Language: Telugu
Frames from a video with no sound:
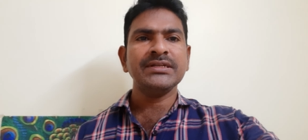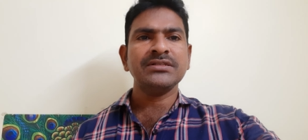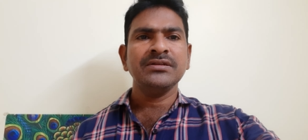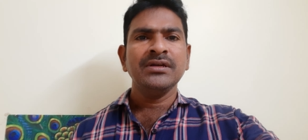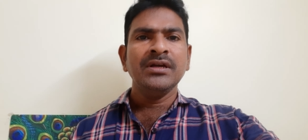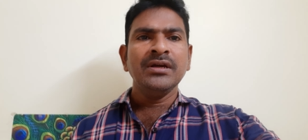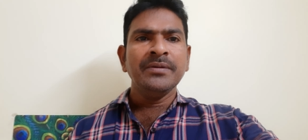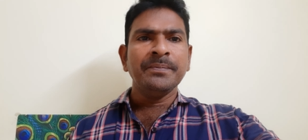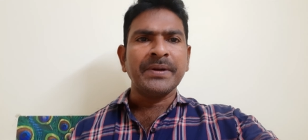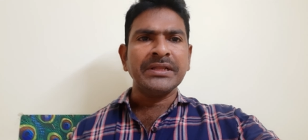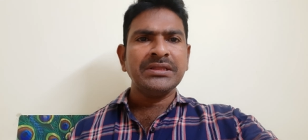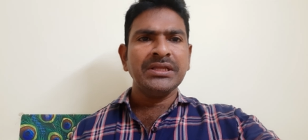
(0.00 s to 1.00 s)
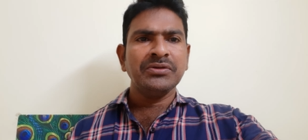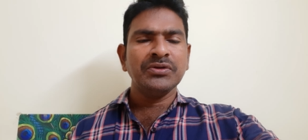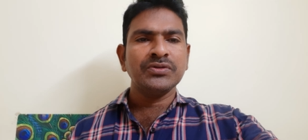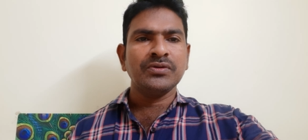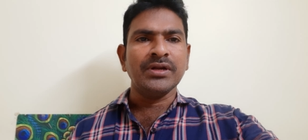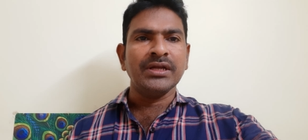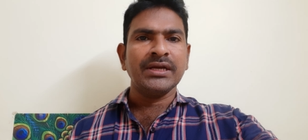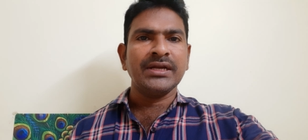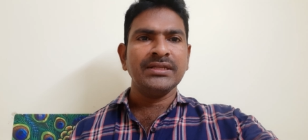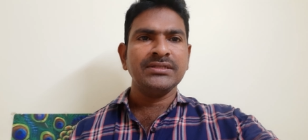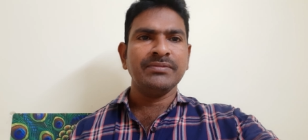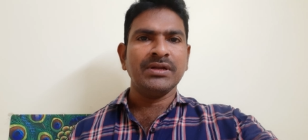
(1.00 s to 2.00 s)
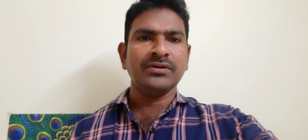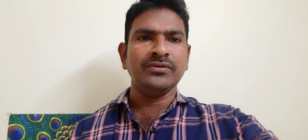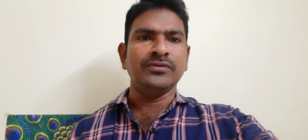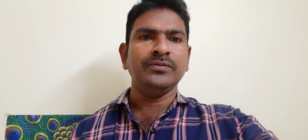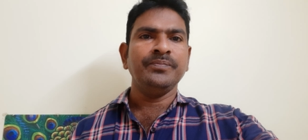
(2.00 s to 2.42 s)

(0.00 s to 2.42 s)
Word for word: బెస్ట్ ప్రతిరోజు కూడా ఇక్కడి నుంచి మనకు